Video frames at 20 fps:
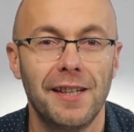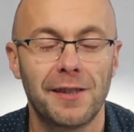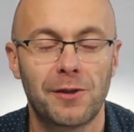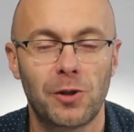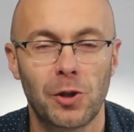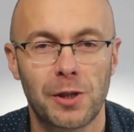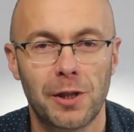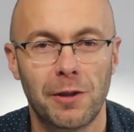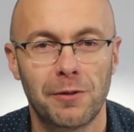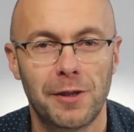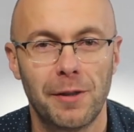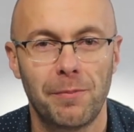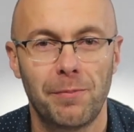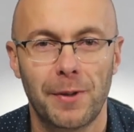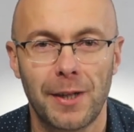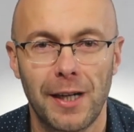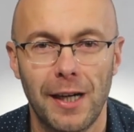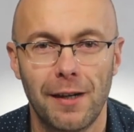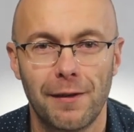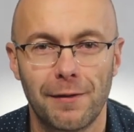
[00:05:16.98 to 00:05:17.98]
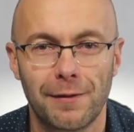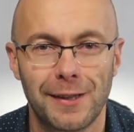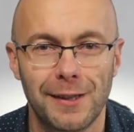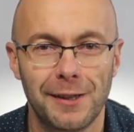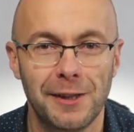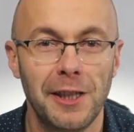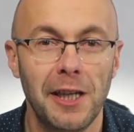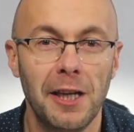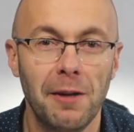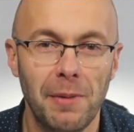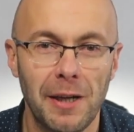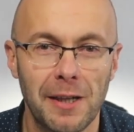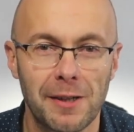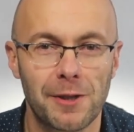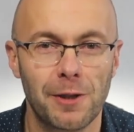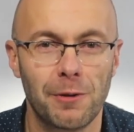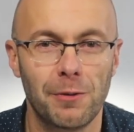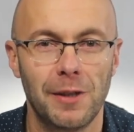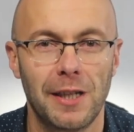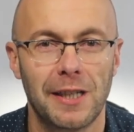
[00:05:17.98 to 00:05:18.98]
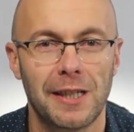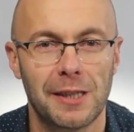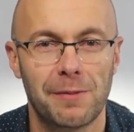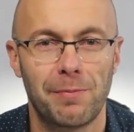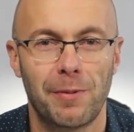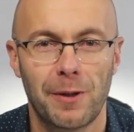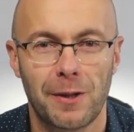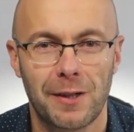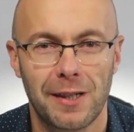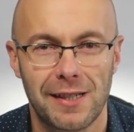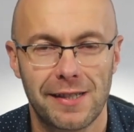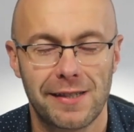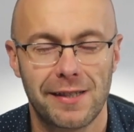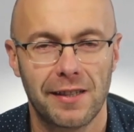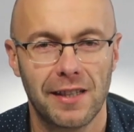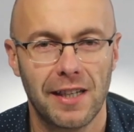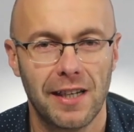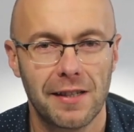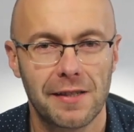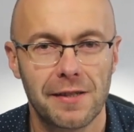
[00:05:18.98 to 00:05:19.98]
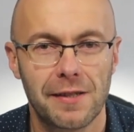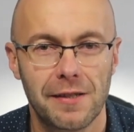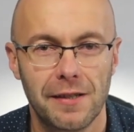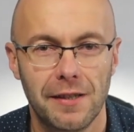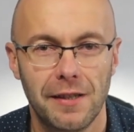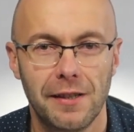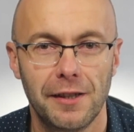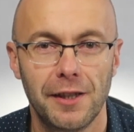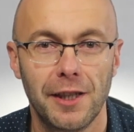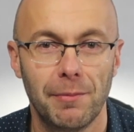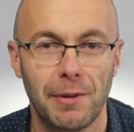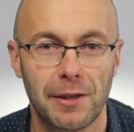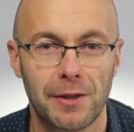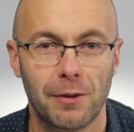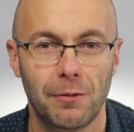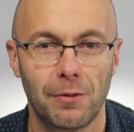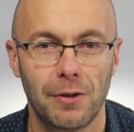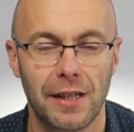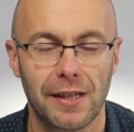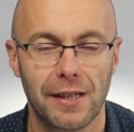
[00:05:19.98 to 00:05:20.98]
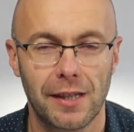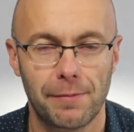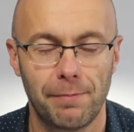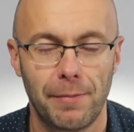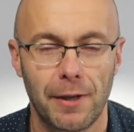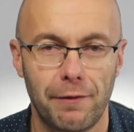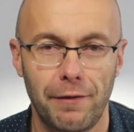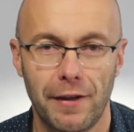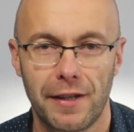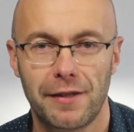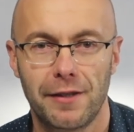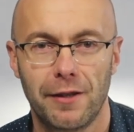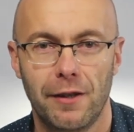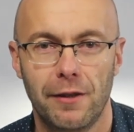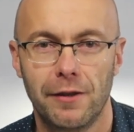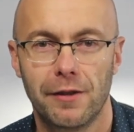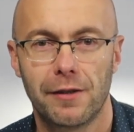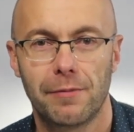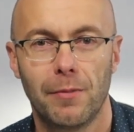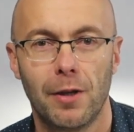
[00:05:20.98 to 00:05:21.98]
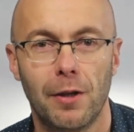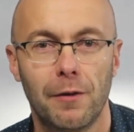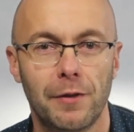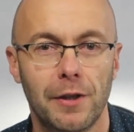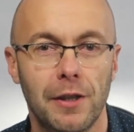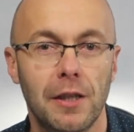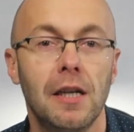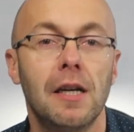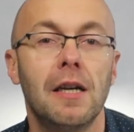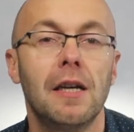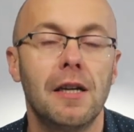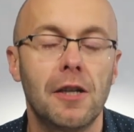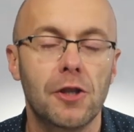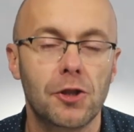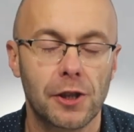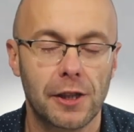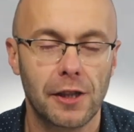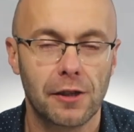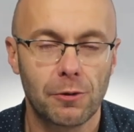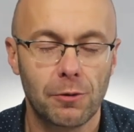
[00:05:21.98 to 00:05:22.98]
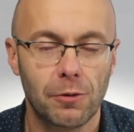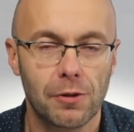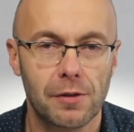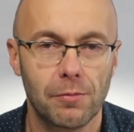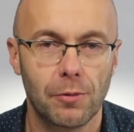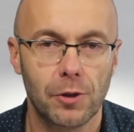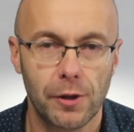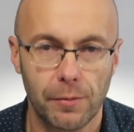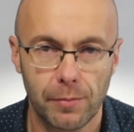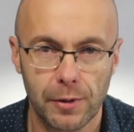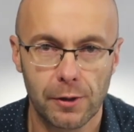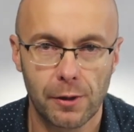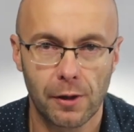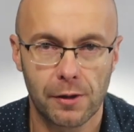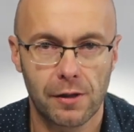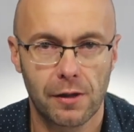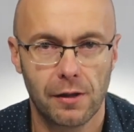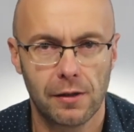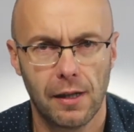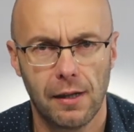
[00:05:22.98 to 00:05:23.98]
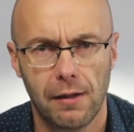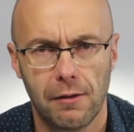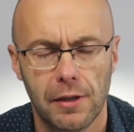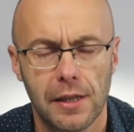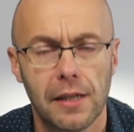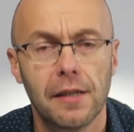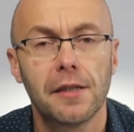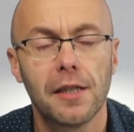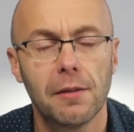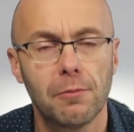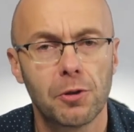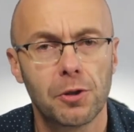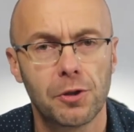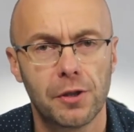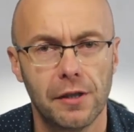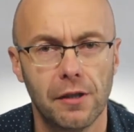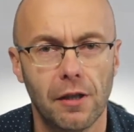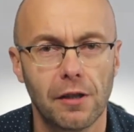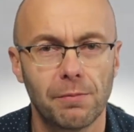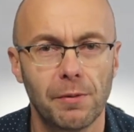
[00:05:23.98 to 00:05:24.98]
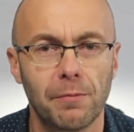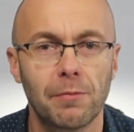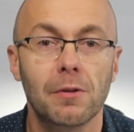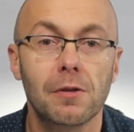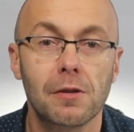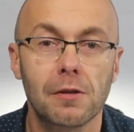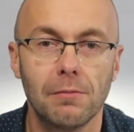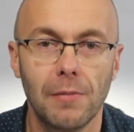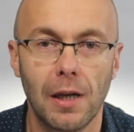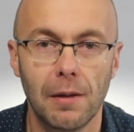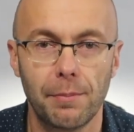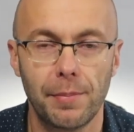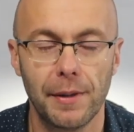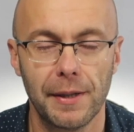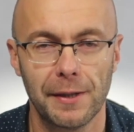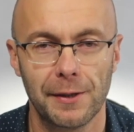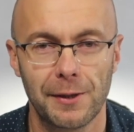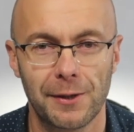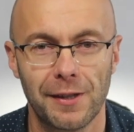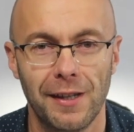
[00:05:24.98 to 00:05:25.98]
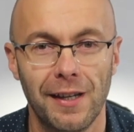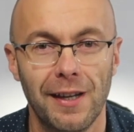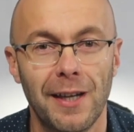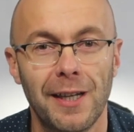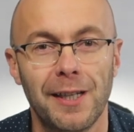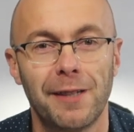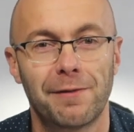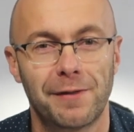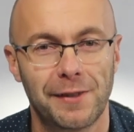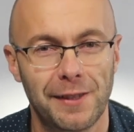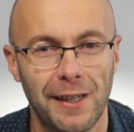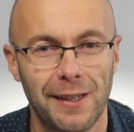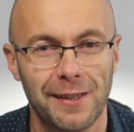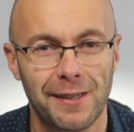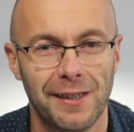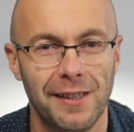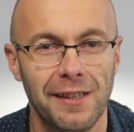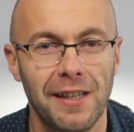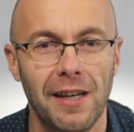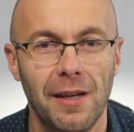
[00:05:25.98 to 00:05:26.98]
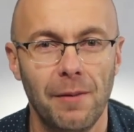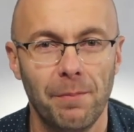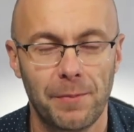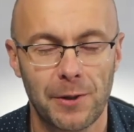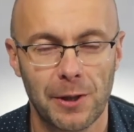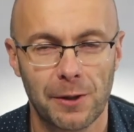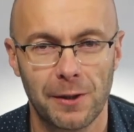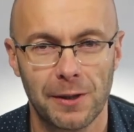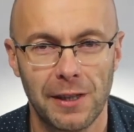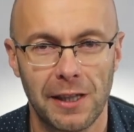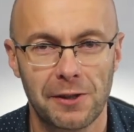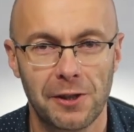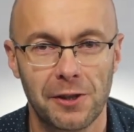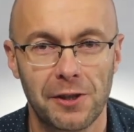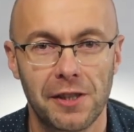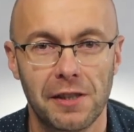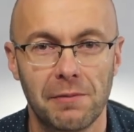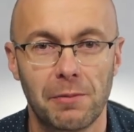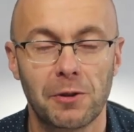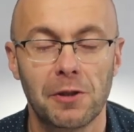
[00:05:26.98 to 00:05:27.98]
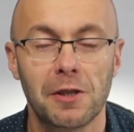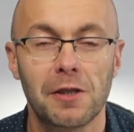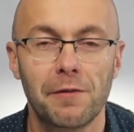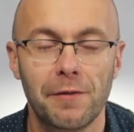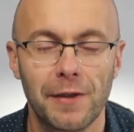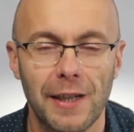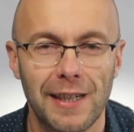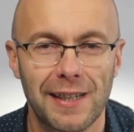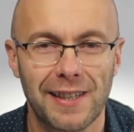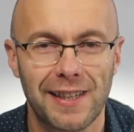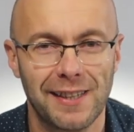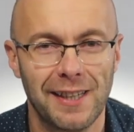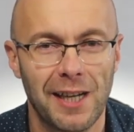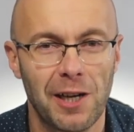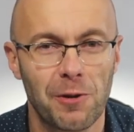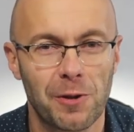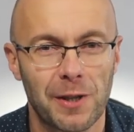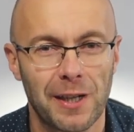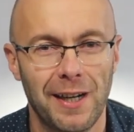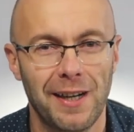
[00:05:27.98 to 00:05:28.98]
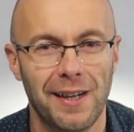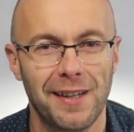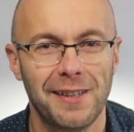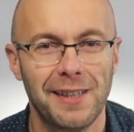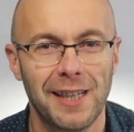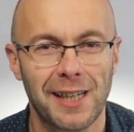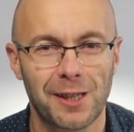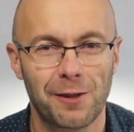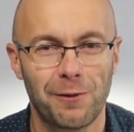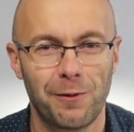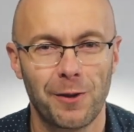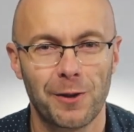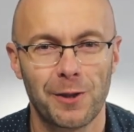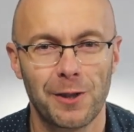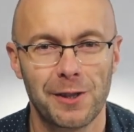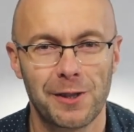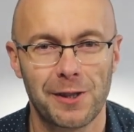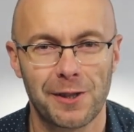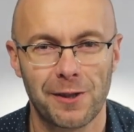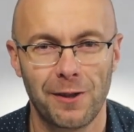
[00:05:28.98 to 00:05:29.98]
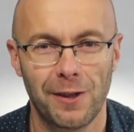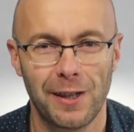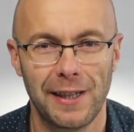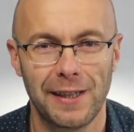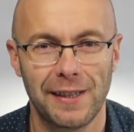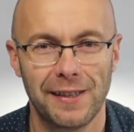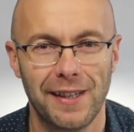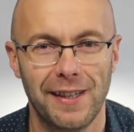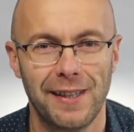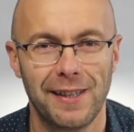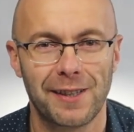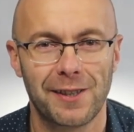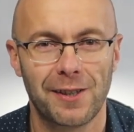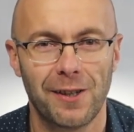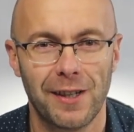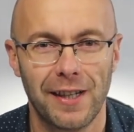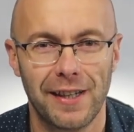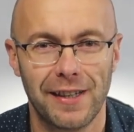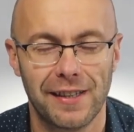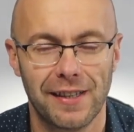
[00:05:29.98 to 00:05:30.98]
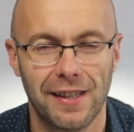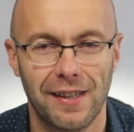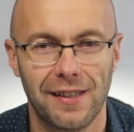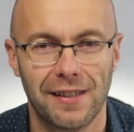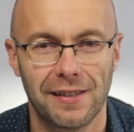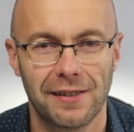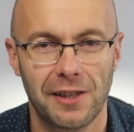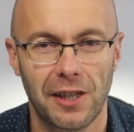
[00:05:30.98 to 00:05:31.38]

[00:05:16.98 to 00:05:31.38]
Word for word: I to są te prawdy. Nie ma co ulegać prokrastynacji, nie ma co ulegać perfekcjonizmowi, że ten kurs musi być doskonały. Nie musi, on po prostu ma być. I wtedy przekonacie się, bo to jest wielka nauka, jak tworzyć kolejne i kolejne.